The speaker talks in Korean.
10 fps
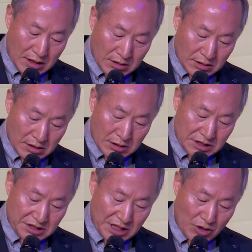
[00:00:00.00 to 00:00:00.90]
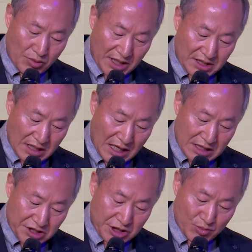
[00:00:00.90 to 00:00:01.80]
어, 인재를 위한
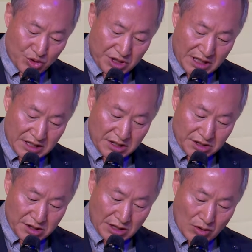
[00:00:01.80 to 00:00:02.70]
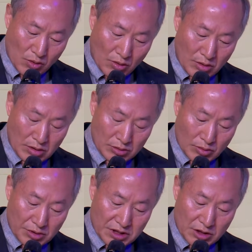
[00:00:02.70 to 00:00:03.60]
직무 시장이 형성되고
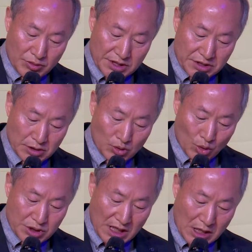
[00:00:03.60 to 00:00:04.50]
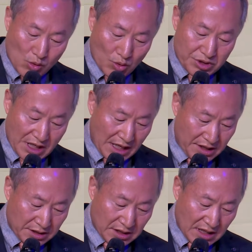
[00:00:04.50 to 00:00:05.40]
또 이를 위해서 노사가
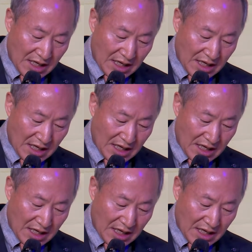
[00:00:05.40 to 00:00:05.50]
공생하는